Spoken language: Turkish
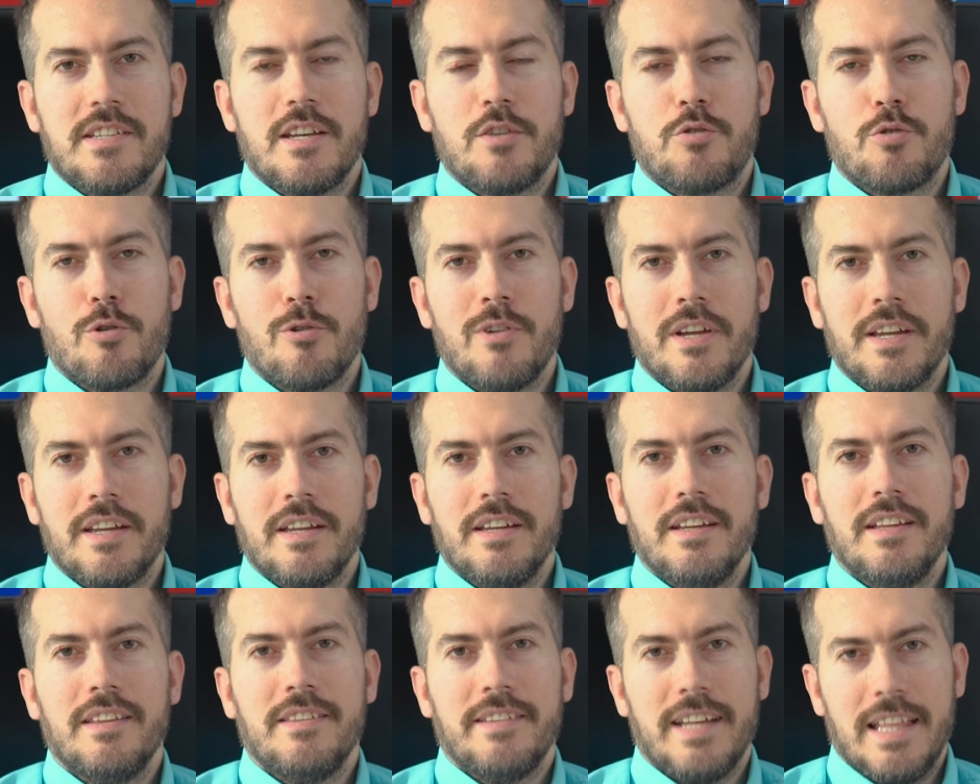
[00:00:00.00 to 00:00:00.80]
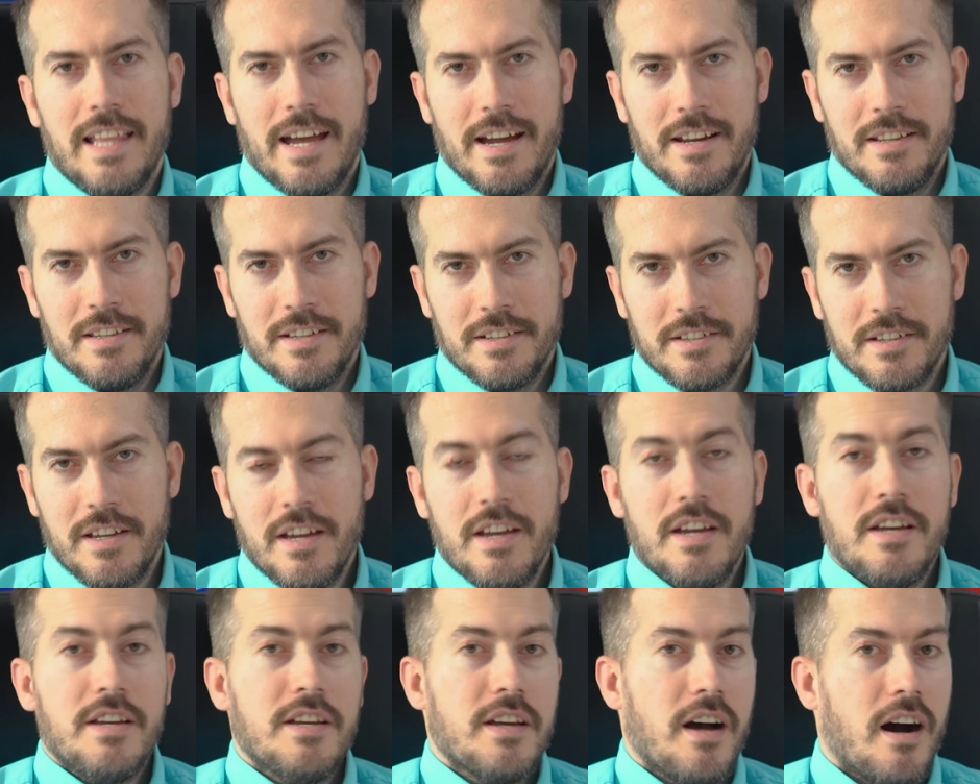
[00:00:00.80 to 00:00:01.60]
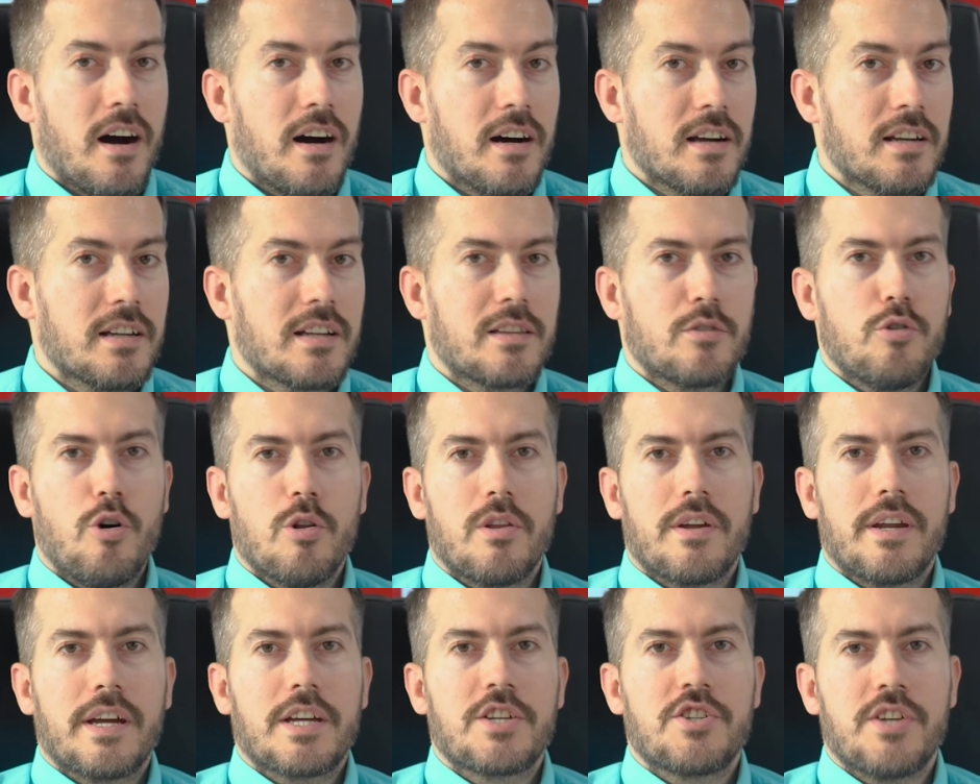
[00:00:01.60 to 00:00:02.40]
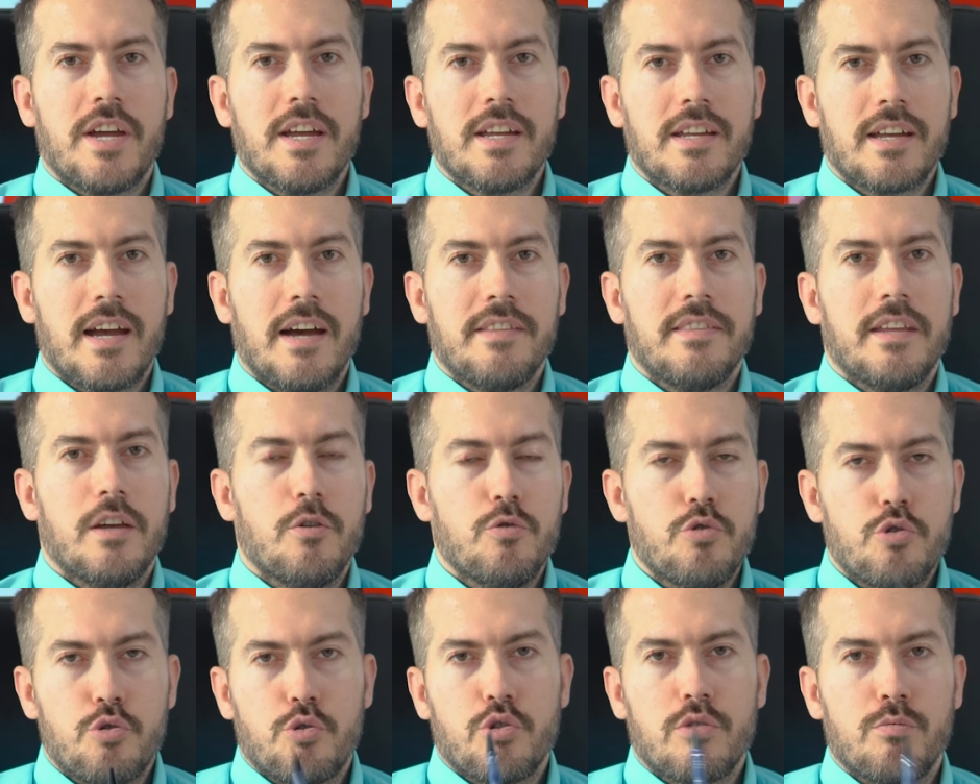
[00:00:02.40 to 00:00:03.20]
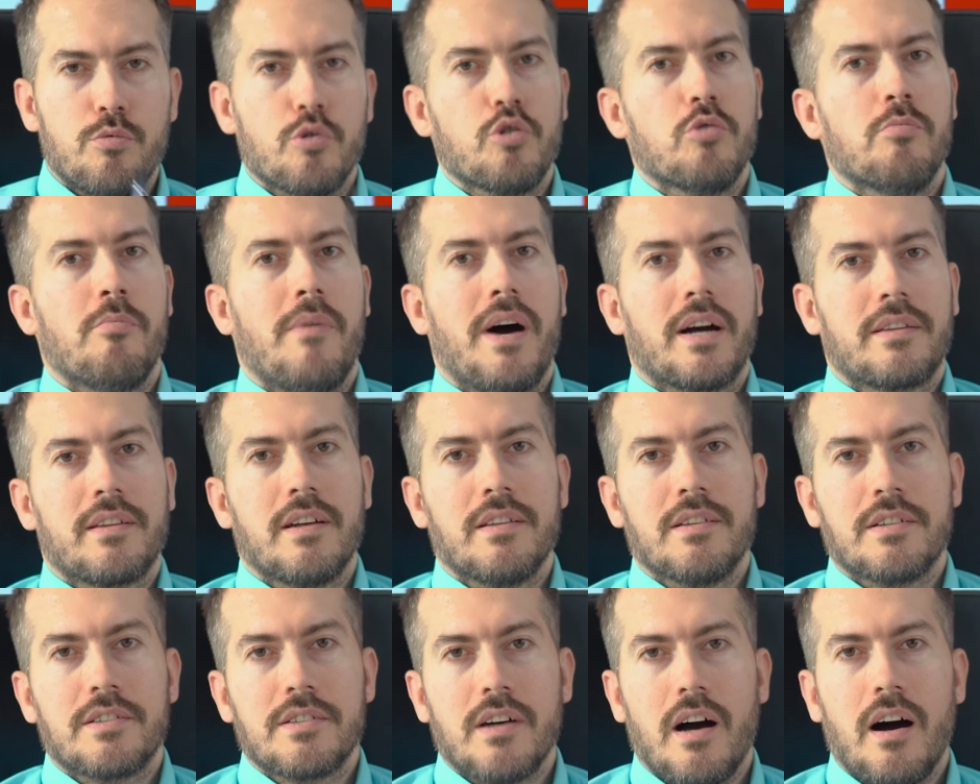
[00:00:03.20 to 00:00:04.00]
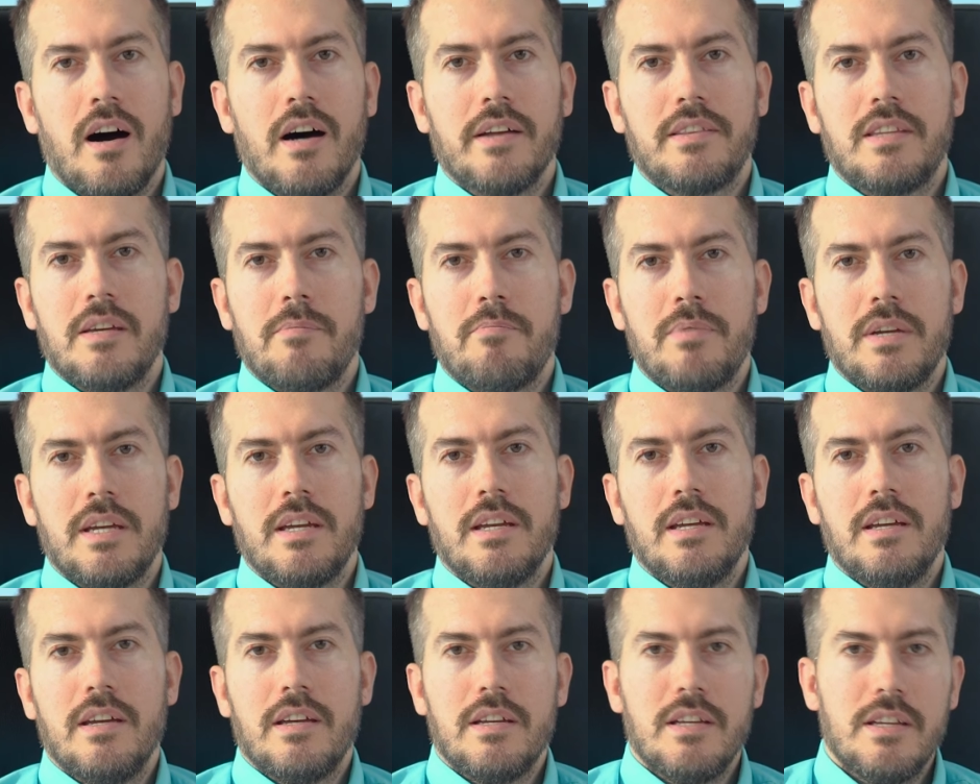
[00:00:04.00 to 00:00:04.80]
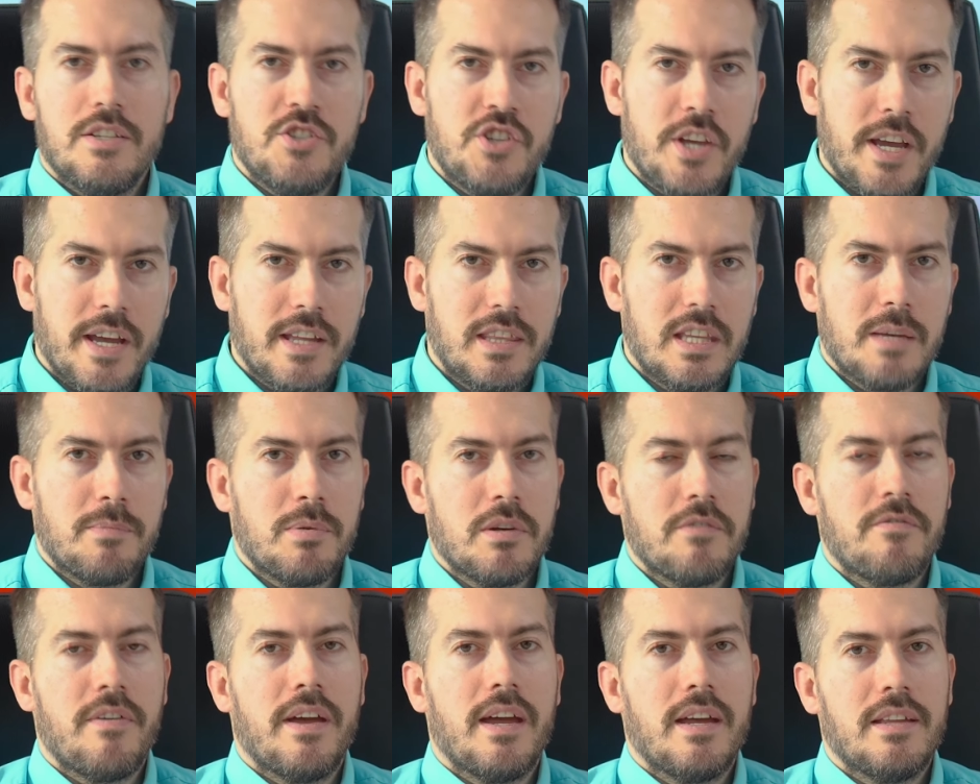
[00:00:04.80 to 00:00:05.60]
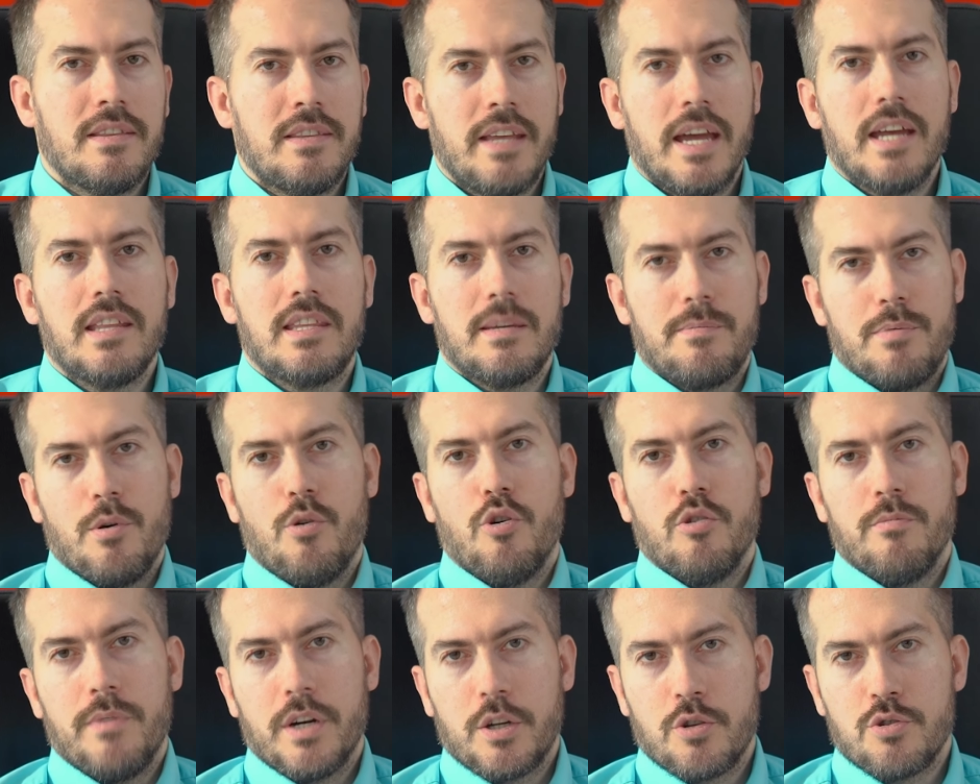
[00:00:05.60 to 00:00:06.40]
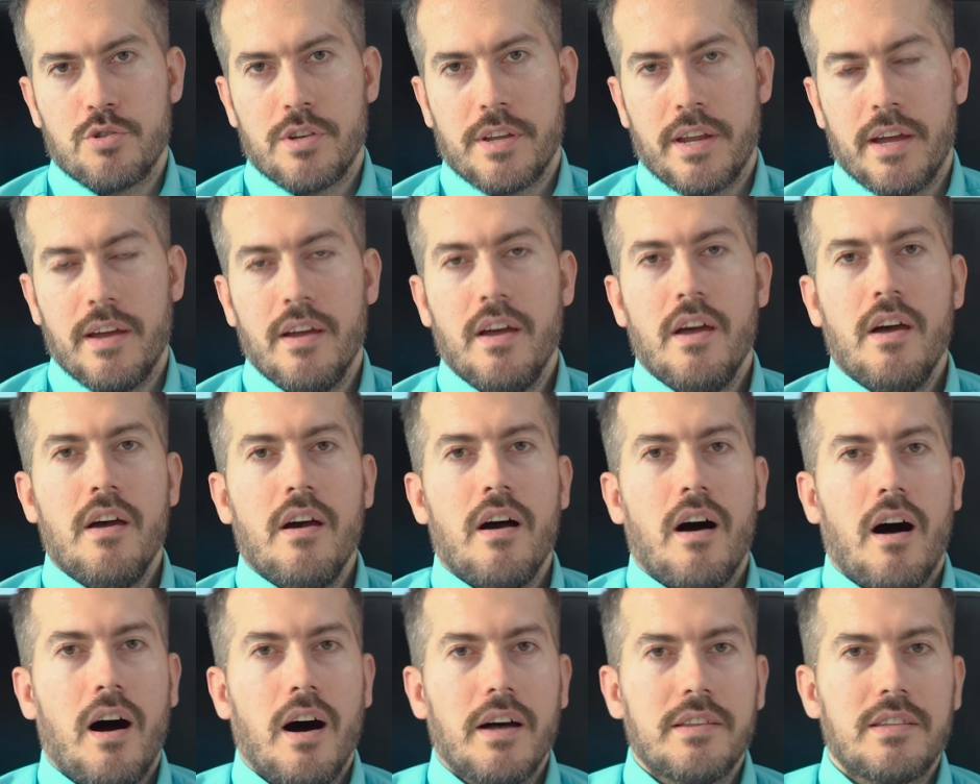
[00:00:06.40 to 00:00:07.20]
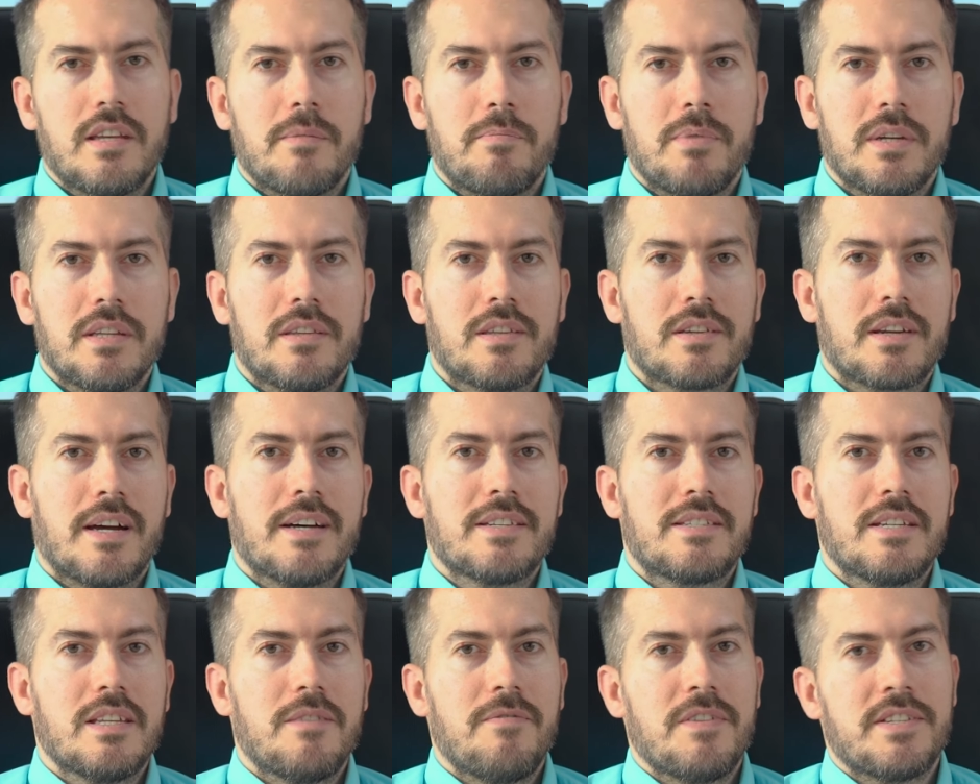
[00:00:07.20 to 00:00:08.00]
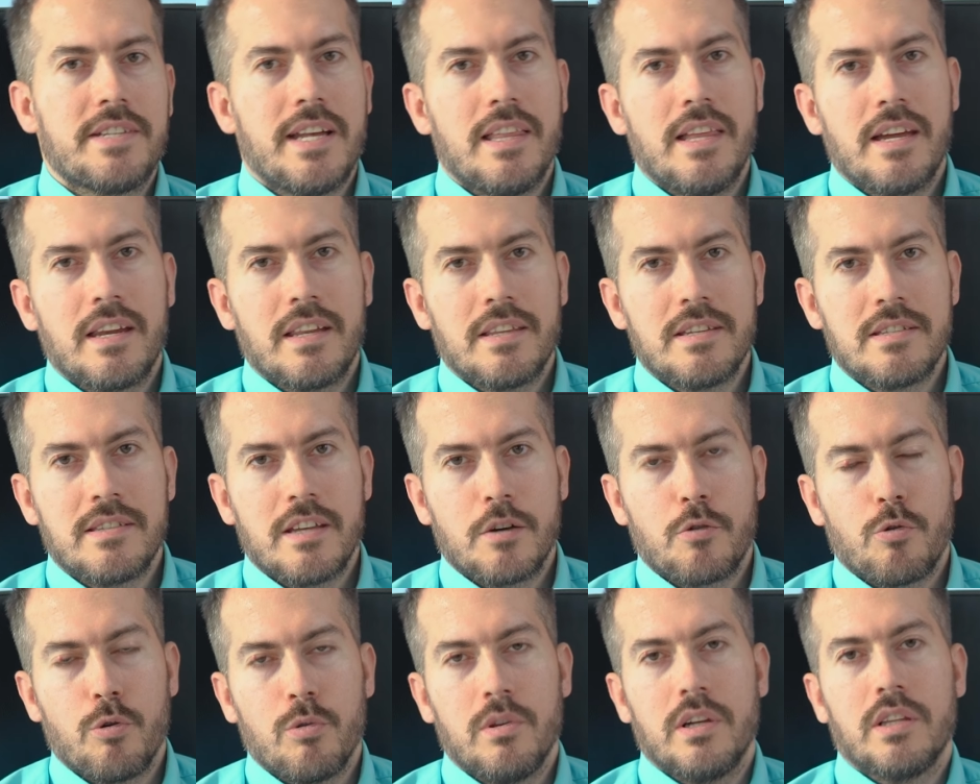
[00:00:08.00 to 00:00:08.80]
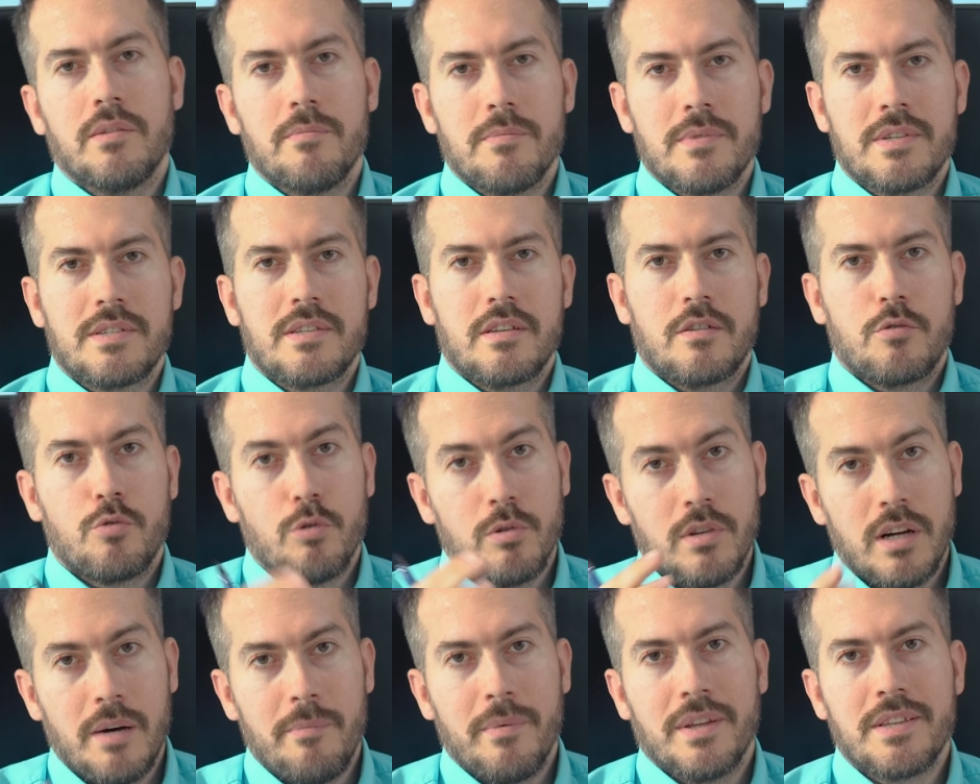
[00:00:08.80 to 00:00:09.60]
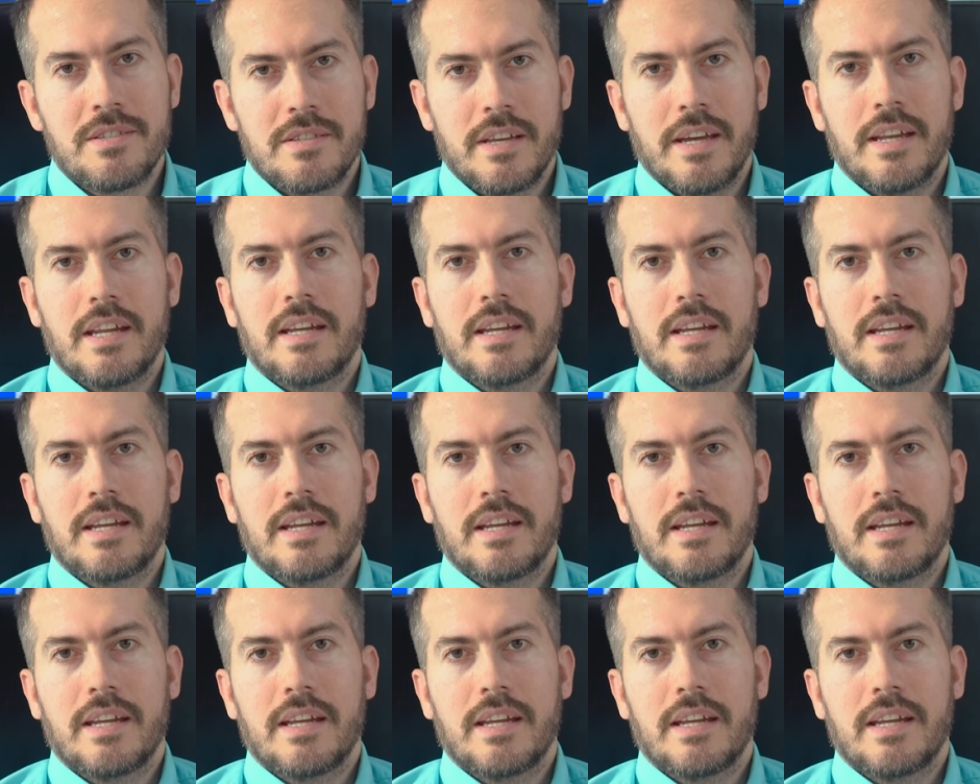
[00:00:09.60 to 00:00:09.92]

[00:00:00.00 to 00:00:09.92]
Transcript: vize türleri nelerdir? Ağırlıklı olarak Schengen'de 3 tür bulunmaktadır. A tipi, C tipi ve D tipi olmak üzere. A tipi transit vizelerinizde kullanmanız